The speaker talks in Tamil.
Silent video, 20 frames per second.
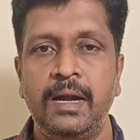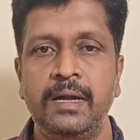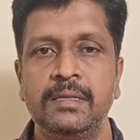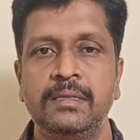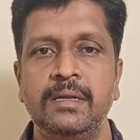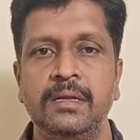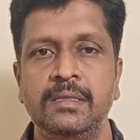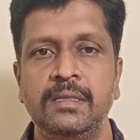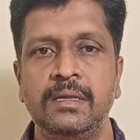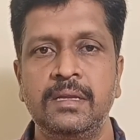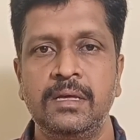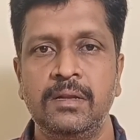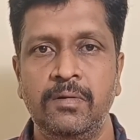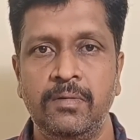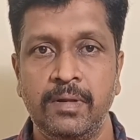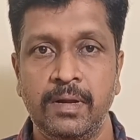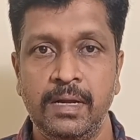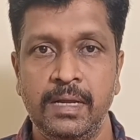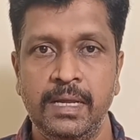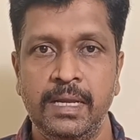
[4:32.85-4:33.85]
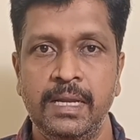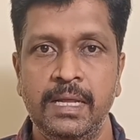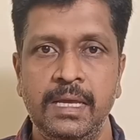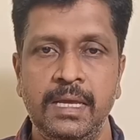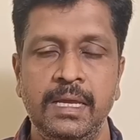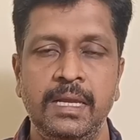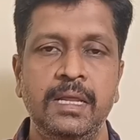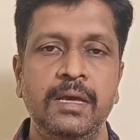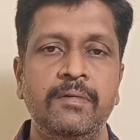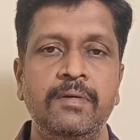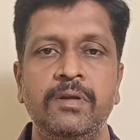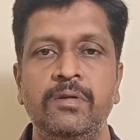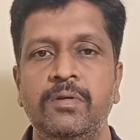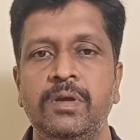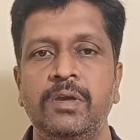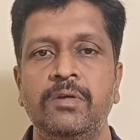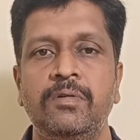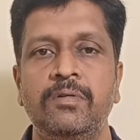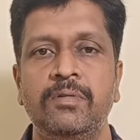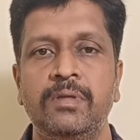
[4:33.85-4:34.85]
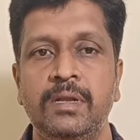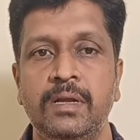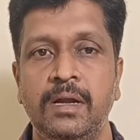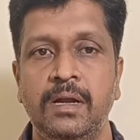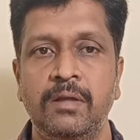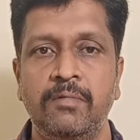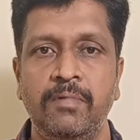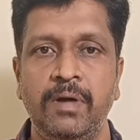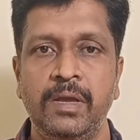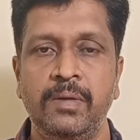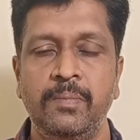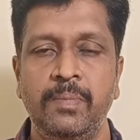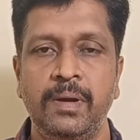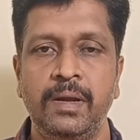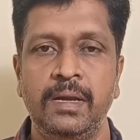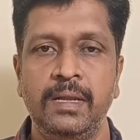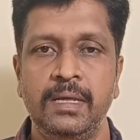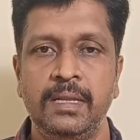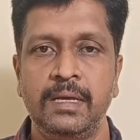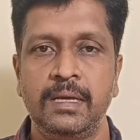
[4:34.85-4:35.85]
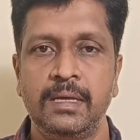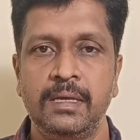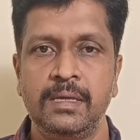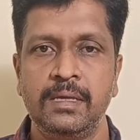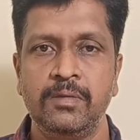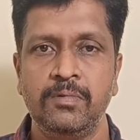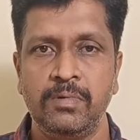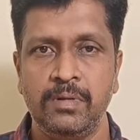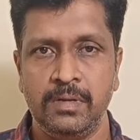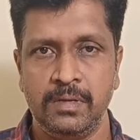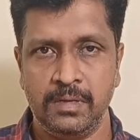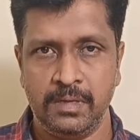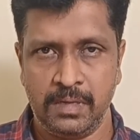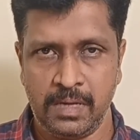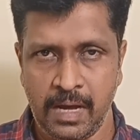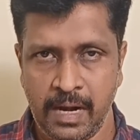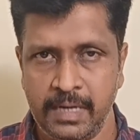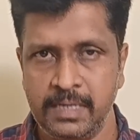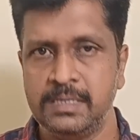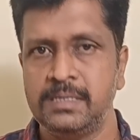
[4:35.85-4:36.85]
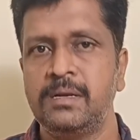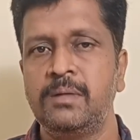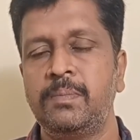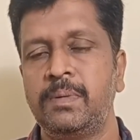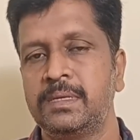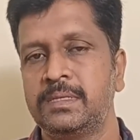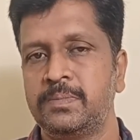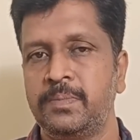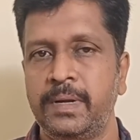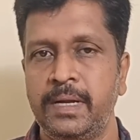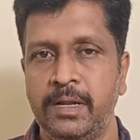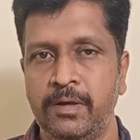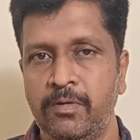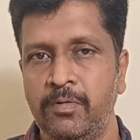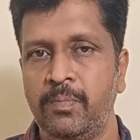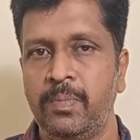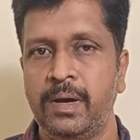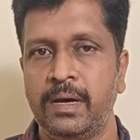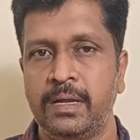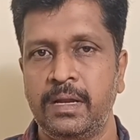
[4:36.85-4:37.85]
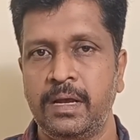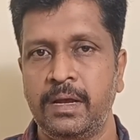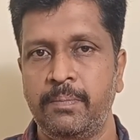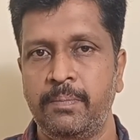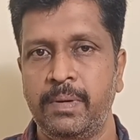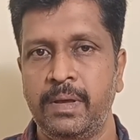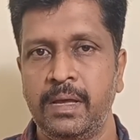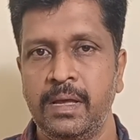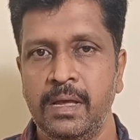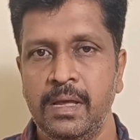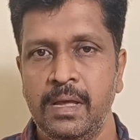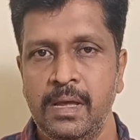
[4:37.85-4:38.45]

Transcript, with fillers: அடுத்தடுத்த நிறுவனங்கள் இனி இந்தியாவை நோக்கி வருவதற்கான வாய்ப்புகள் இருக்குது இது ஒரு அடிஷ்னல் ப்ளஸ் பாயிண்ட்டாகவும் பார்க்குறாங்க இப்போ